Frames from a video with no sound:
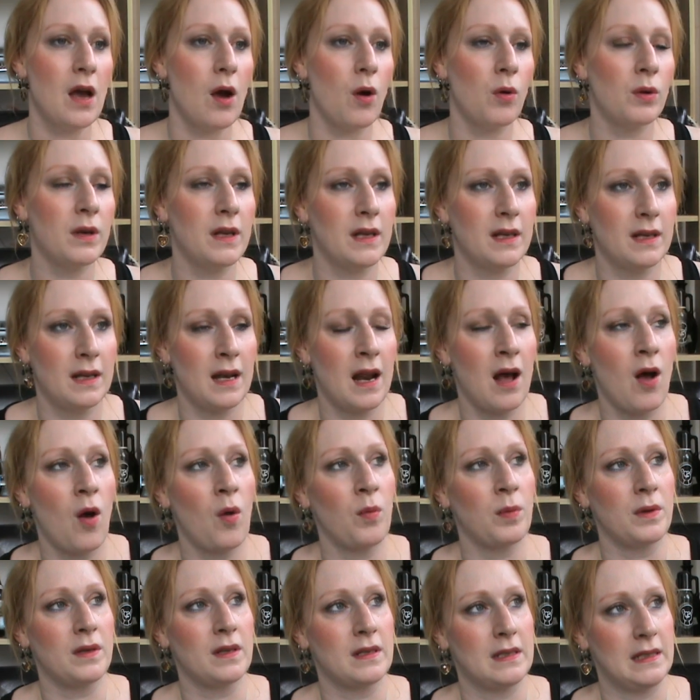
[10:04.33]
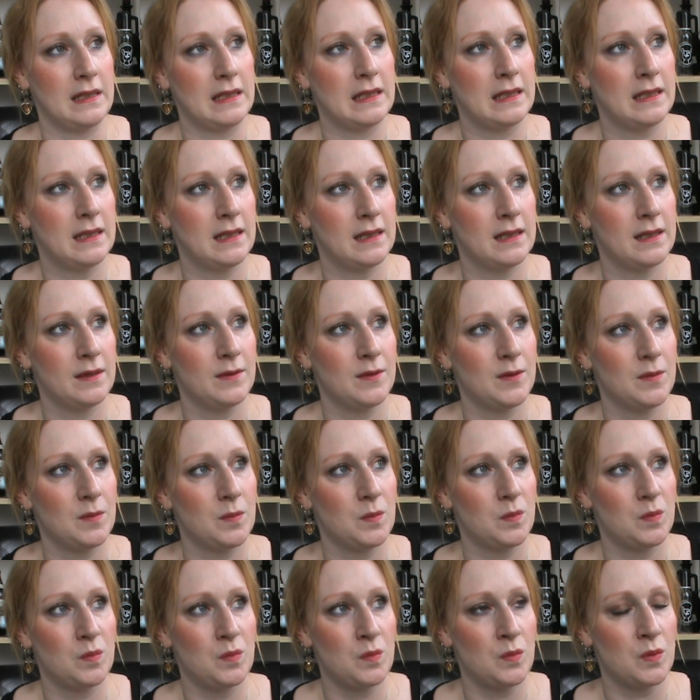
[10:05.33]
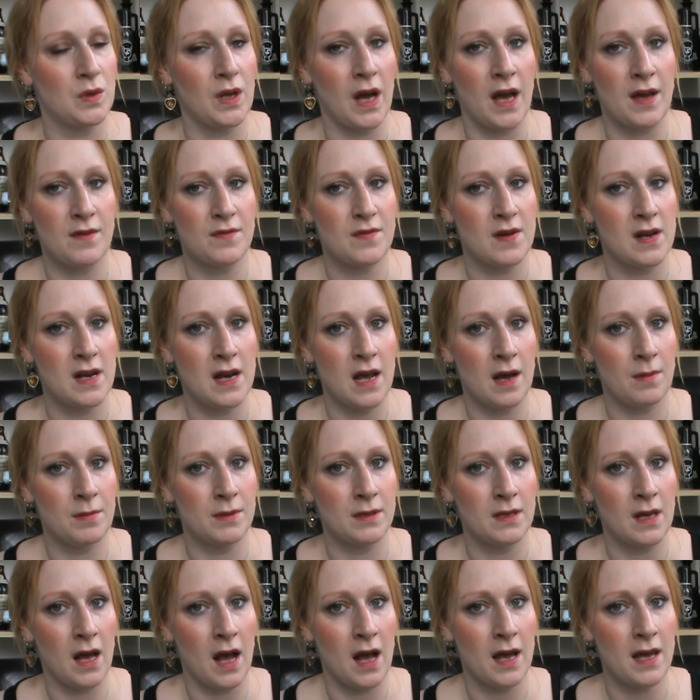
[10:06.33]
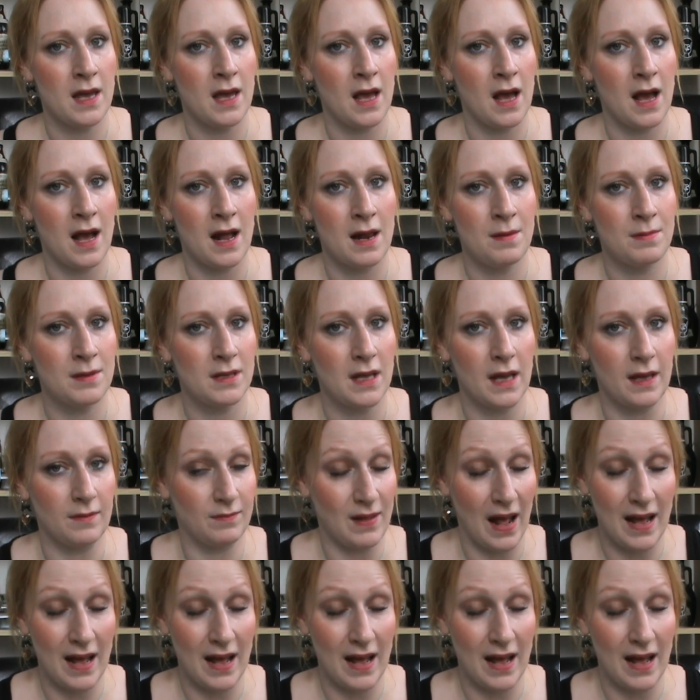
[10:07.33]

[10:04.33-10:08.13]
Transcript: Und ich glaube, das ist ein Dreivierteljahr bis Jahr her, halbes Jahr,